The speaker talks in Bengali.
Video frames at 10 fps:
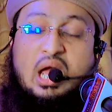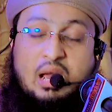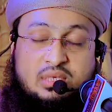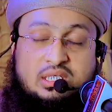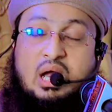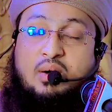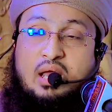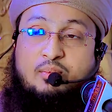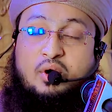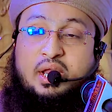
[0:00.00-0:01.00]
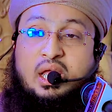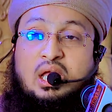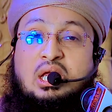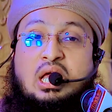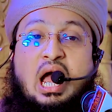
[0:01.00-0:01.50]
আমি যাওয়ার পরে
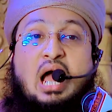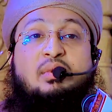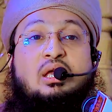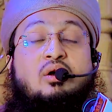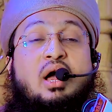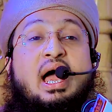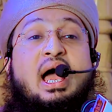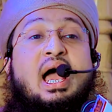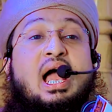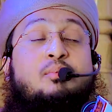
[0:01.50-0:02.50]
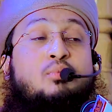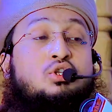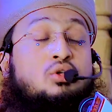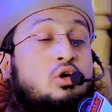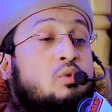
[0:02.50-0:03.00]
আমি কয়েক
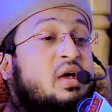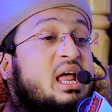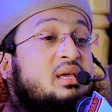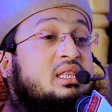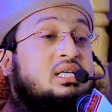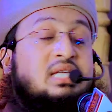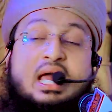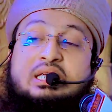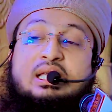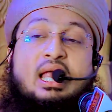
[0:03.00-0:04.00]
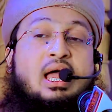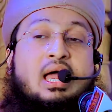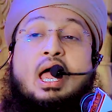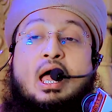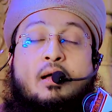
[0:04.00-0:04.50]
বছর পর আমি দেশে
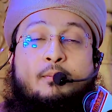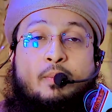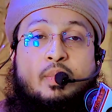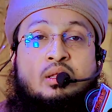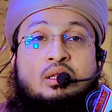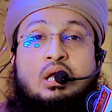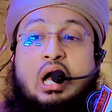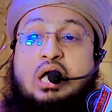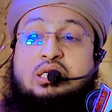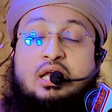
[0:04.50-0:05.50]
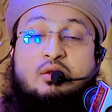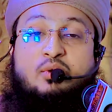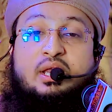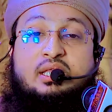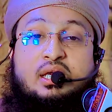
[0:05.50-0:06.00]
আসলাম আসার
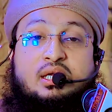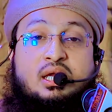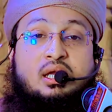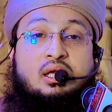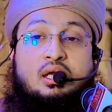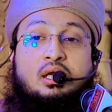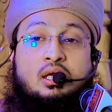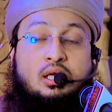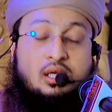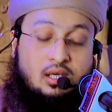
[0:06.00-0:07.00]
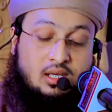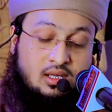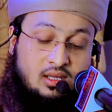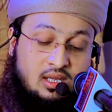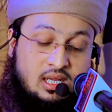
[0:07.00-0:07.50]
পরে দেখি
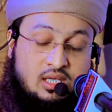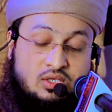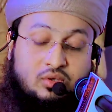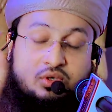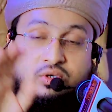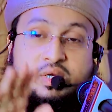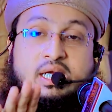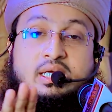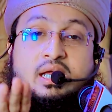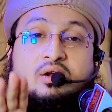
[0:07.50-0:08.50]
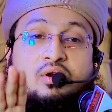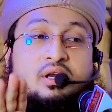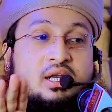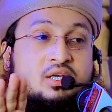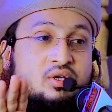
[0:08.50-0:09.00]
ছোট্ট একটা
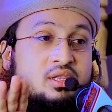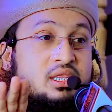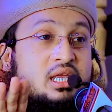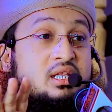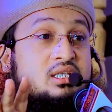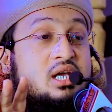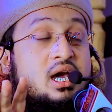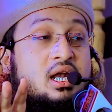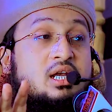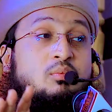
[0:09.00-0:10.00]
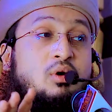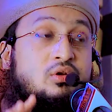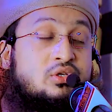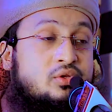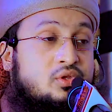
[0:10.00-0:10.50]
কন্যা সন্তান চেহারাটা বড়
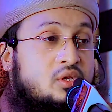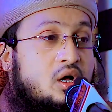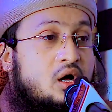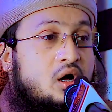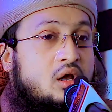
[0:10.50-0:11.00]
সুন্দর